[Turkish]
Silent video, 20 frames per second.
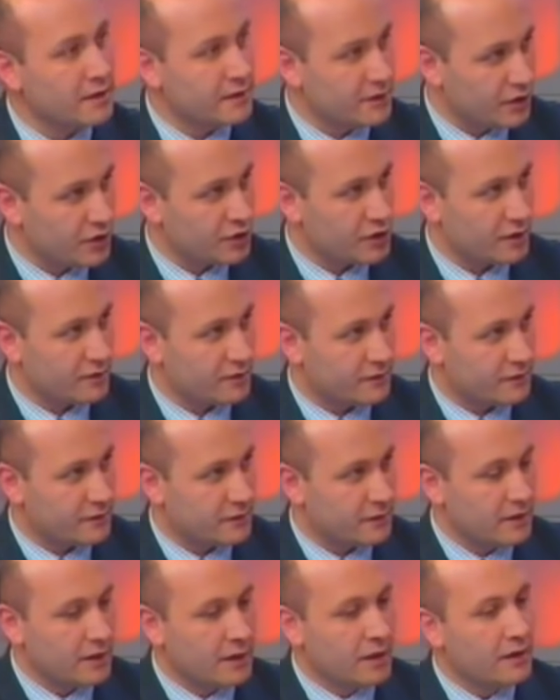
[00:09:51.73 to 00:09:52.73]
dolarlar
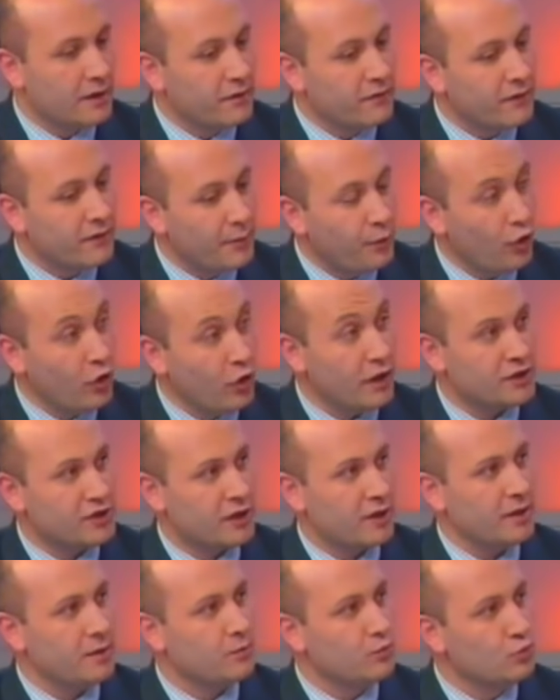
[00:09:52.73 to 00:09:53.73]
girecektir. Ve
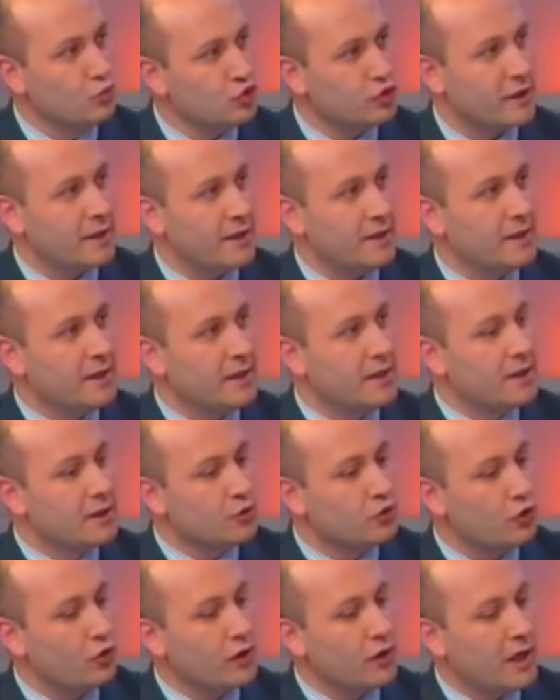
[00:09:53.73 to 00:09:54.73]
böylece müze
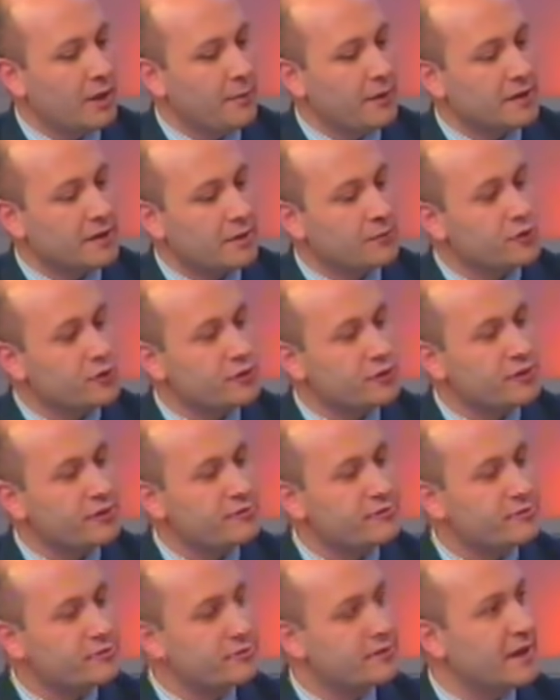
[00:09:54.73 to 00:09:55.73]
köylü Ahmet
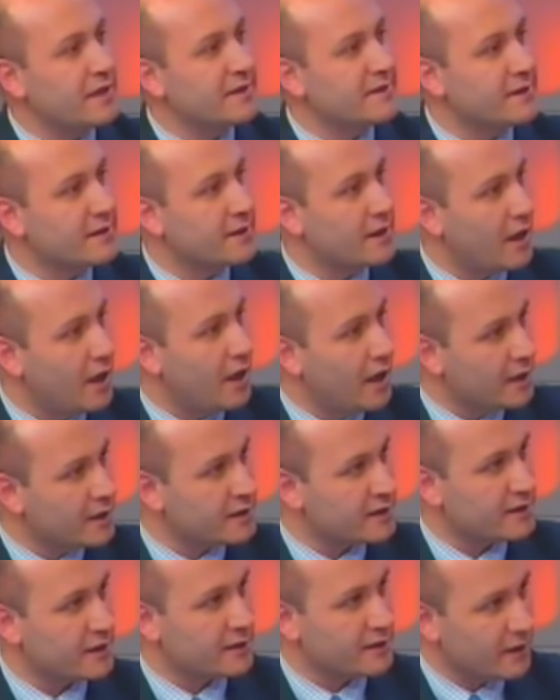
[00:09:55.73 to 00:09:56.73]
amcanın getirdiği eseri
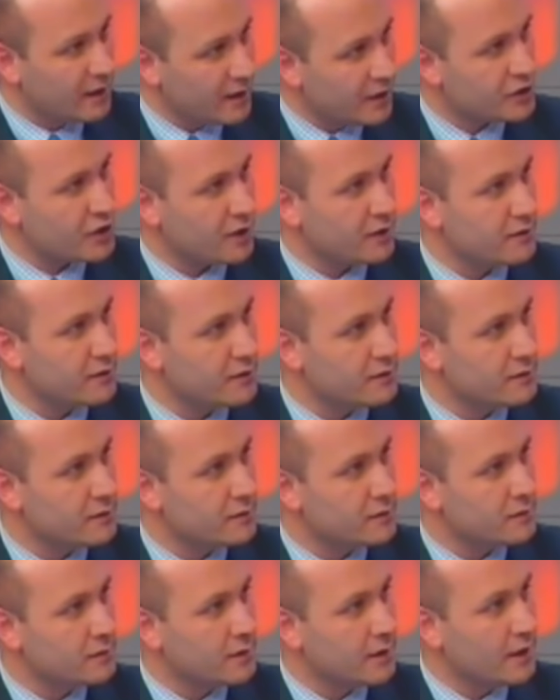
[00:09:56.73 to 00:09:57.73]
anında satın alacak,
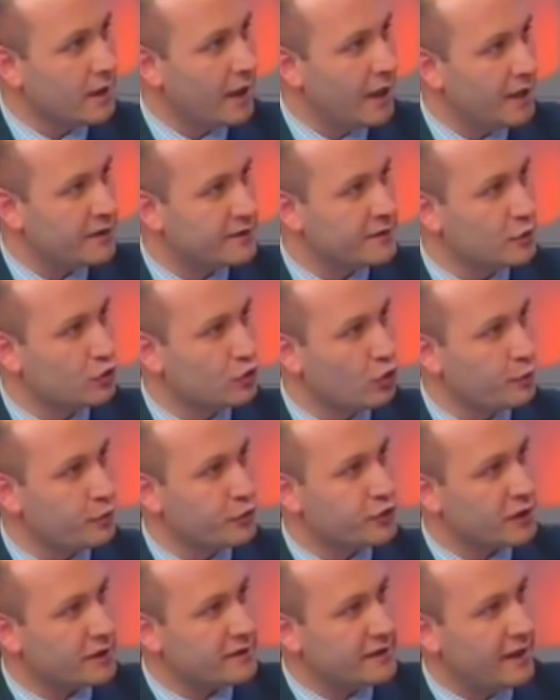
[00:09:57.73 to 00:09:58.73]
heyetini
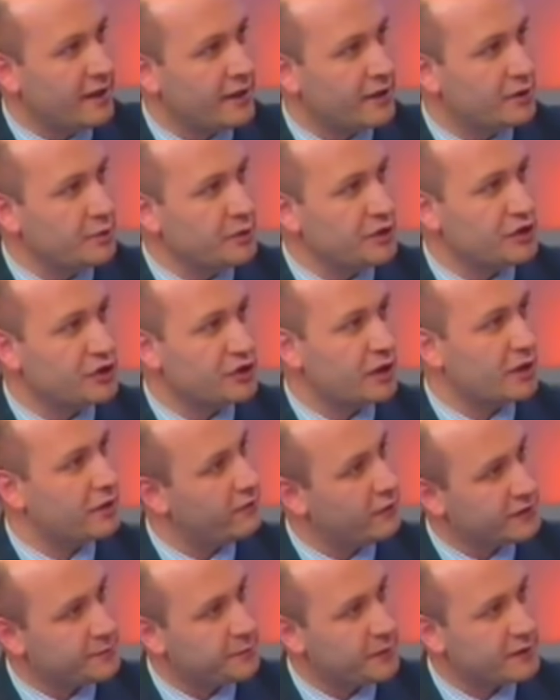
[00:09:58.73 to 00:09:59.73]
toplayacak, değerini
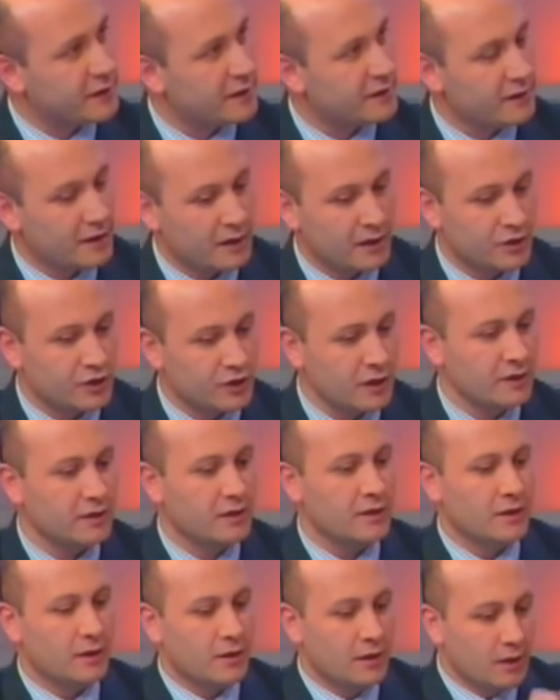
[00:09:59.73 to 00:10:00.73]
biçecek ve satın
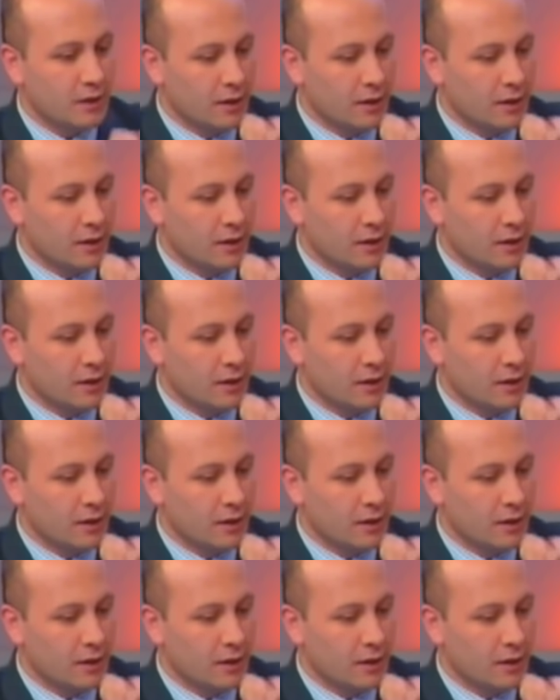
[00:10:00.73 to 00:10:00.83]
alacak.